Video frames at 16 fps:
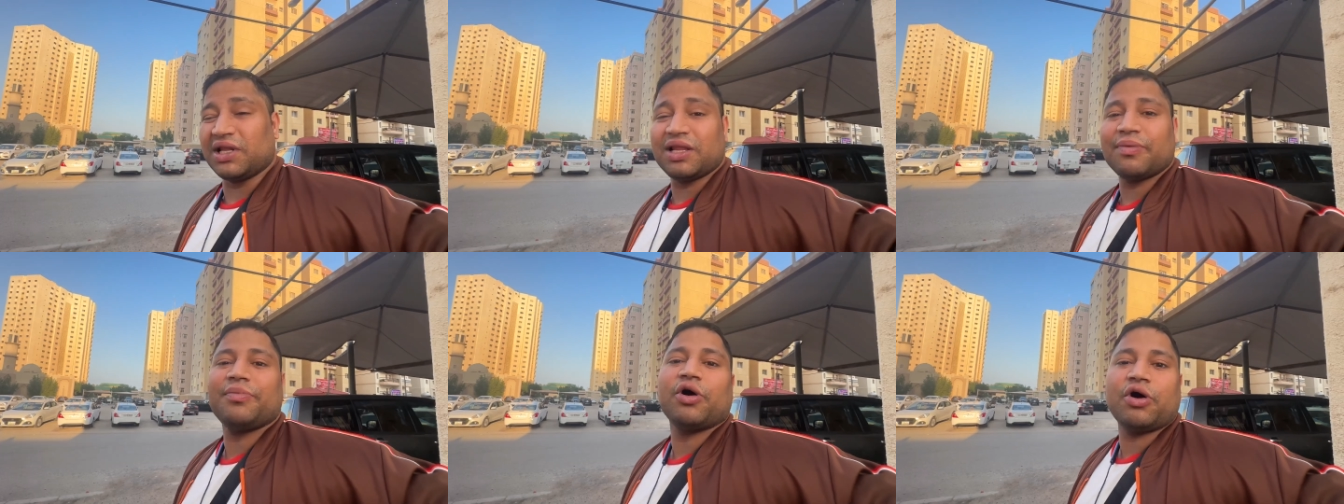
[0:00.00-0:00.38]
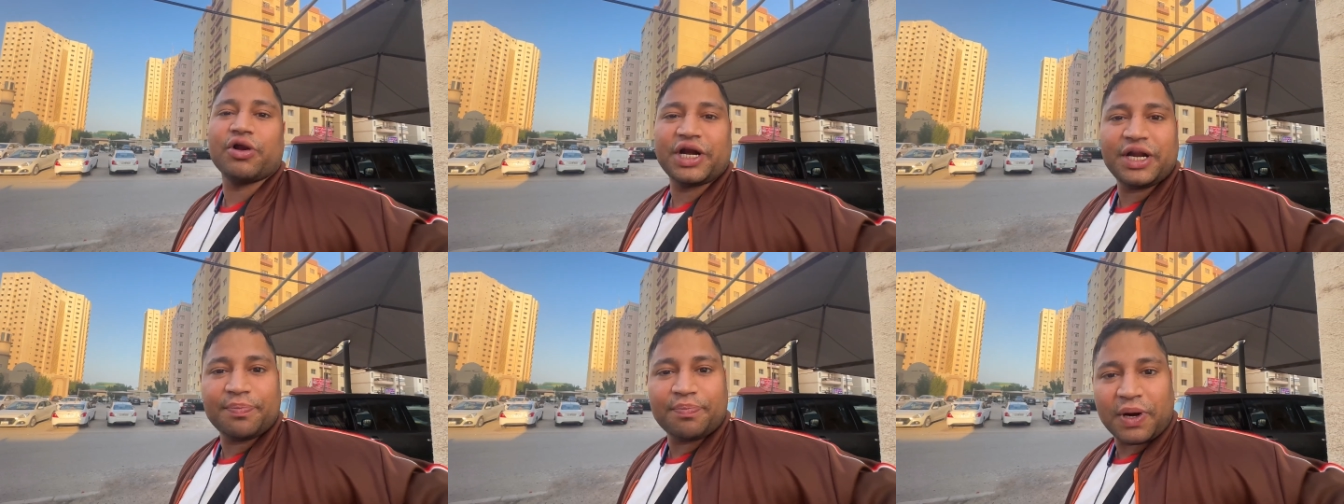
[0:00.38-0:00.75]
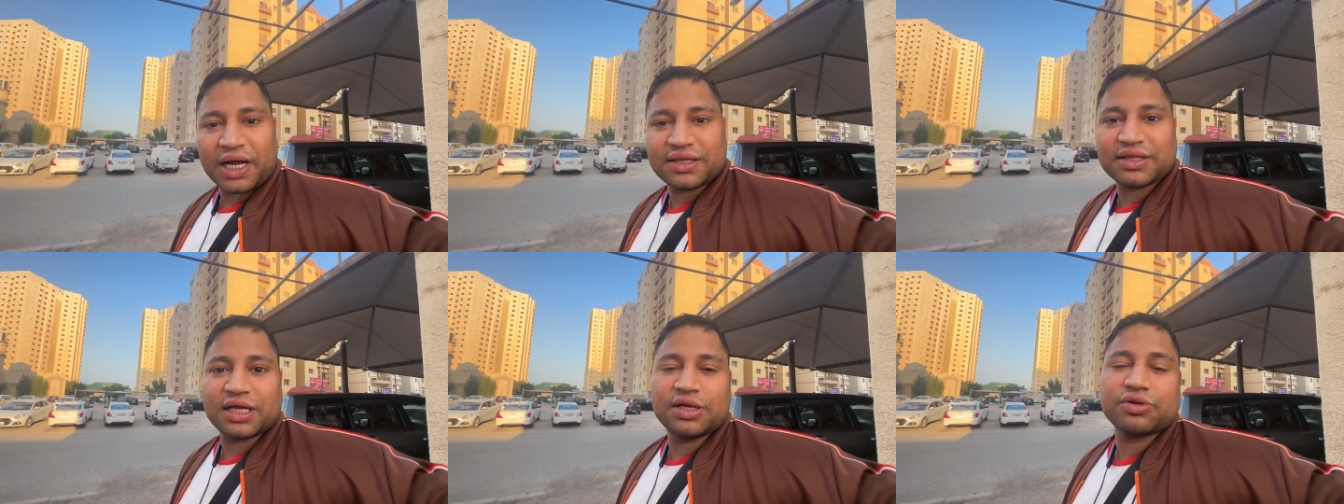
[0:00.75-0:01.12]
मतलब मैं ऑलरेडी
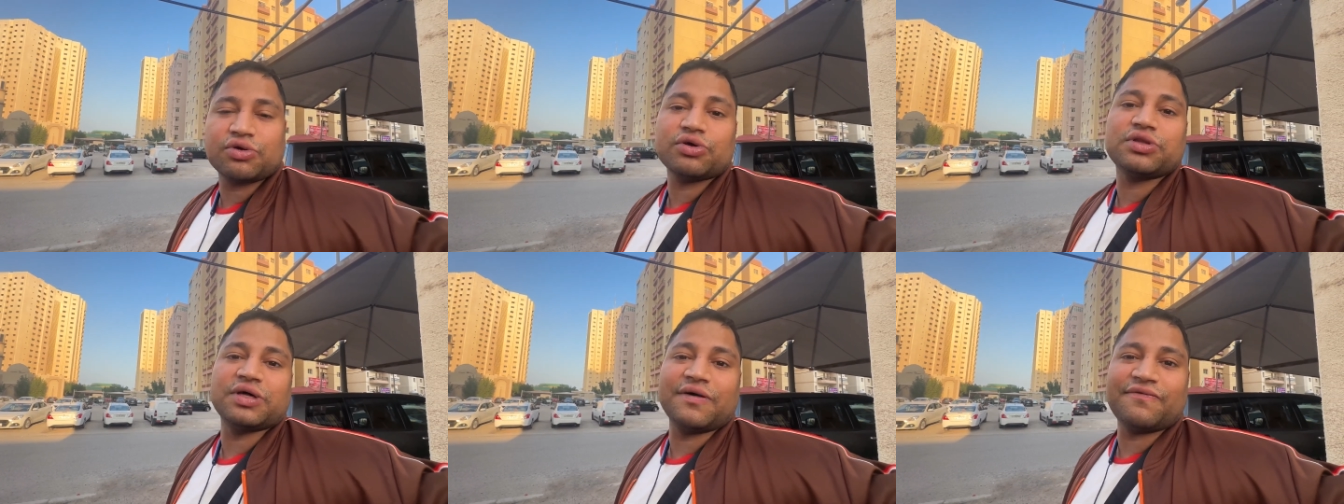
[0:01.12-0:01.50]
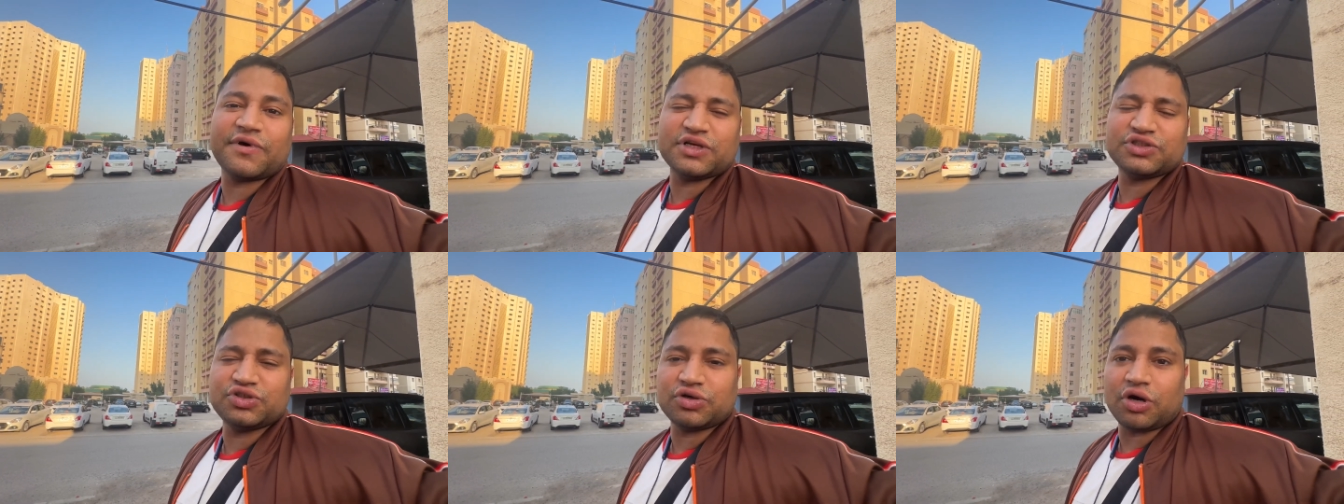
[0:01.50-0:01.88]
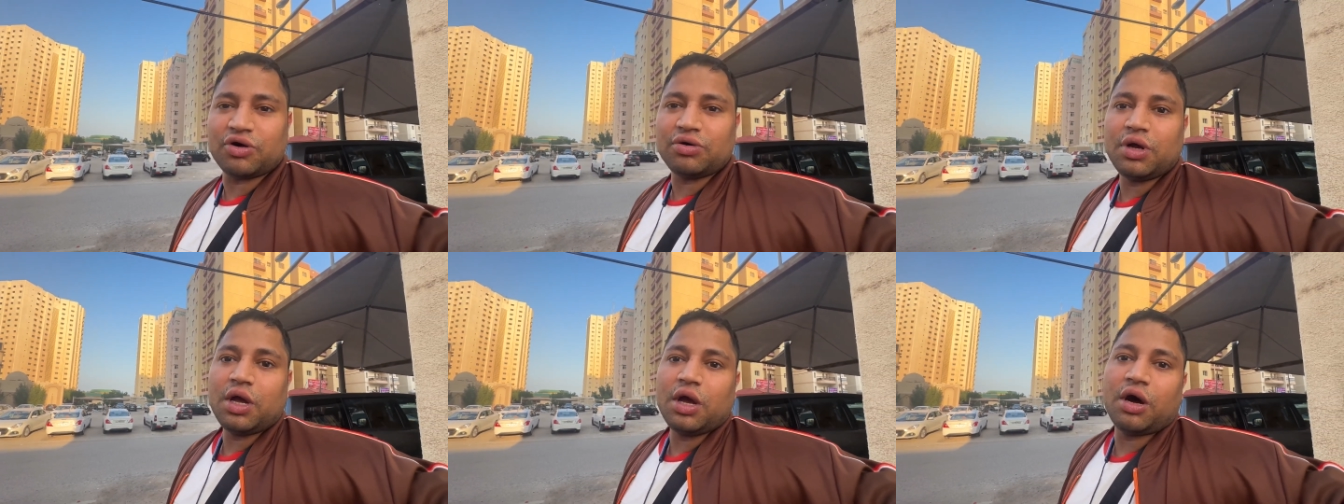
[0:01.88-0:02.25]
पाँच साल इसको सर्व कर चुका
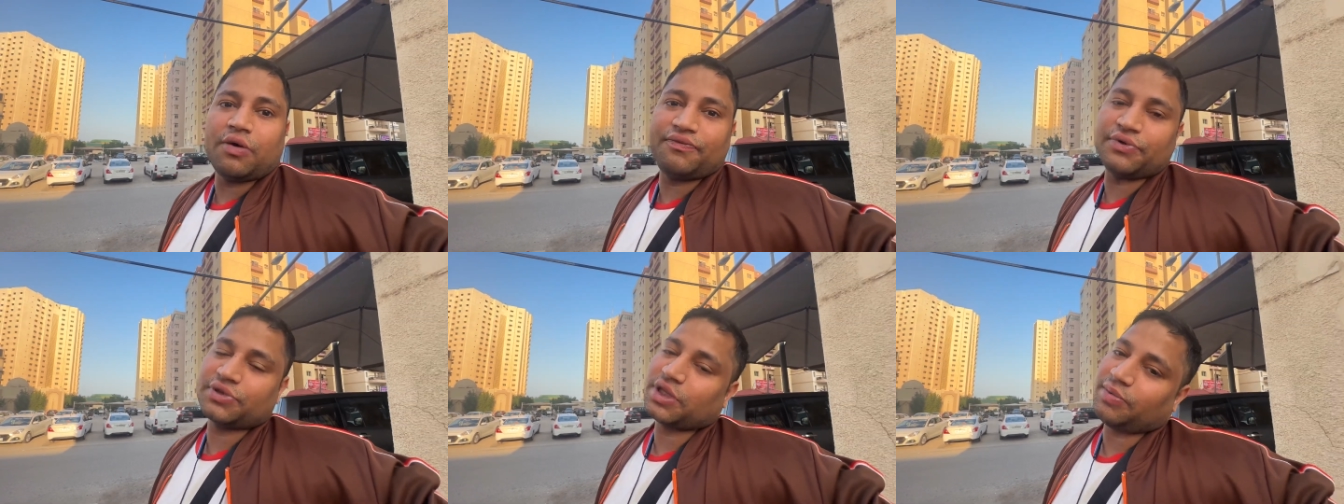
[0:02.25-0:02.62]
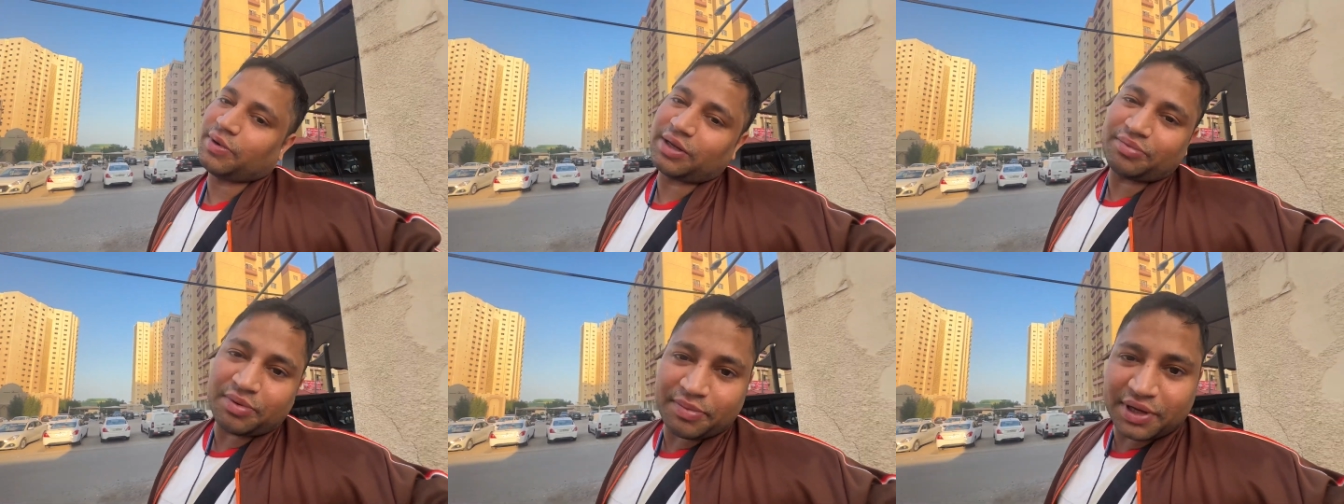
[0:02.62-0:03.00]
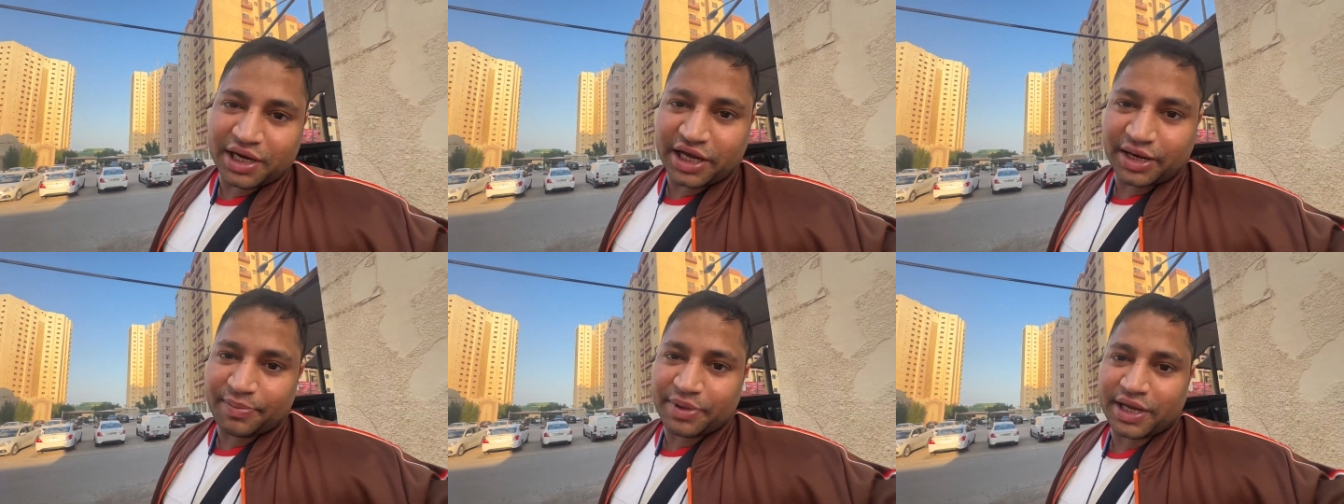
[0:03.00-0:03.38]
हूँ फिर उसके बाद में मैं
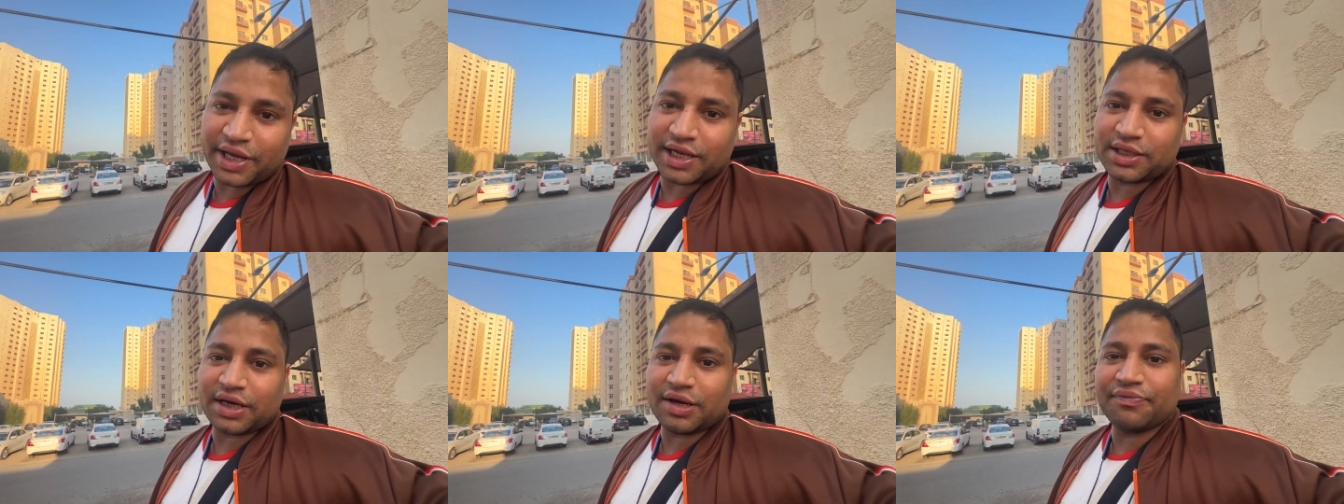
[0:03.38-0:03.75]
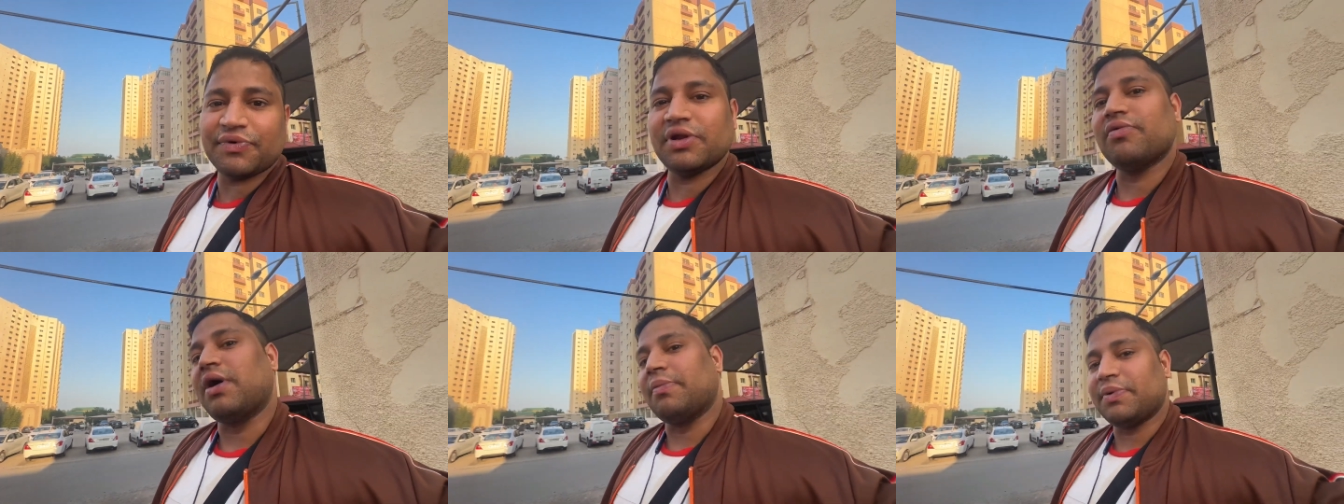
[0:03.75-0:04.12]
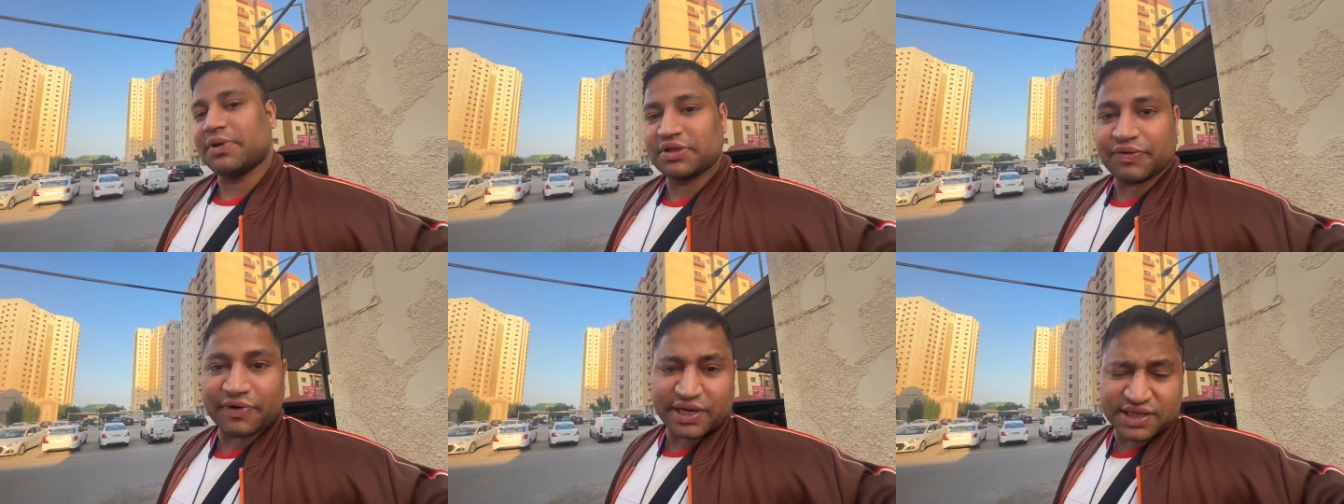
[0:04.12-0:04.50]
घर पे गया था फिर
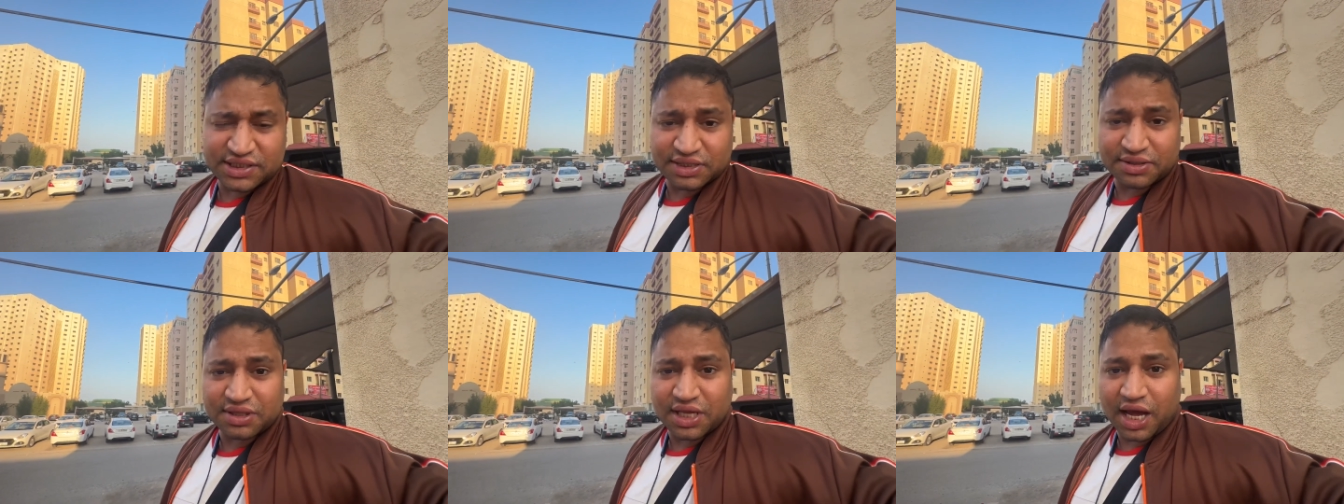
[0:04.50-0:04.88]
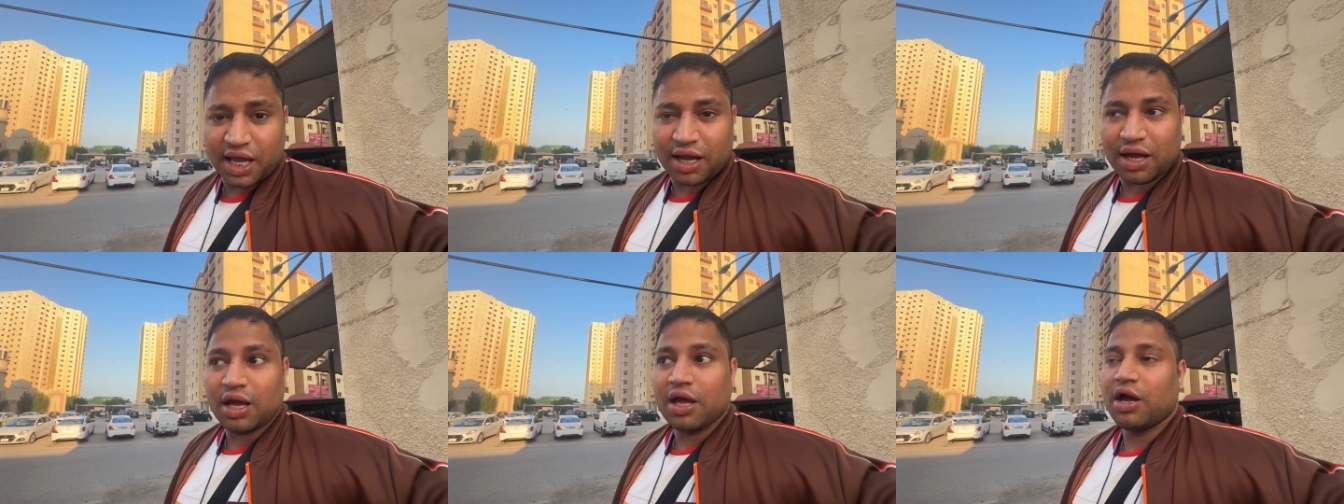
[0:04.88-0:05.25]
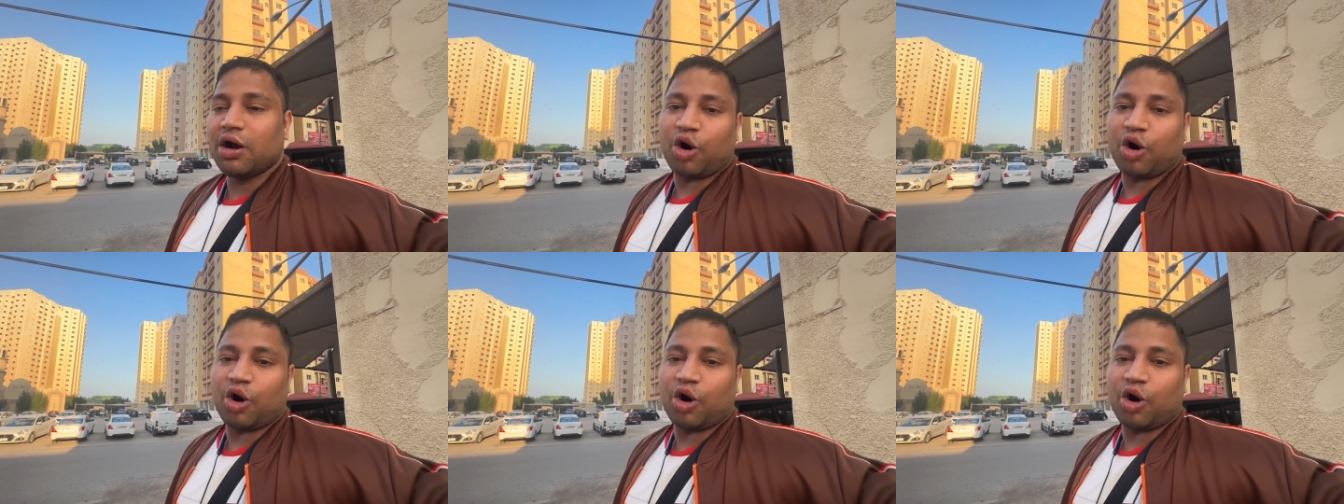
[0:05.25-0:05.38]
वापस वेकेशन से आया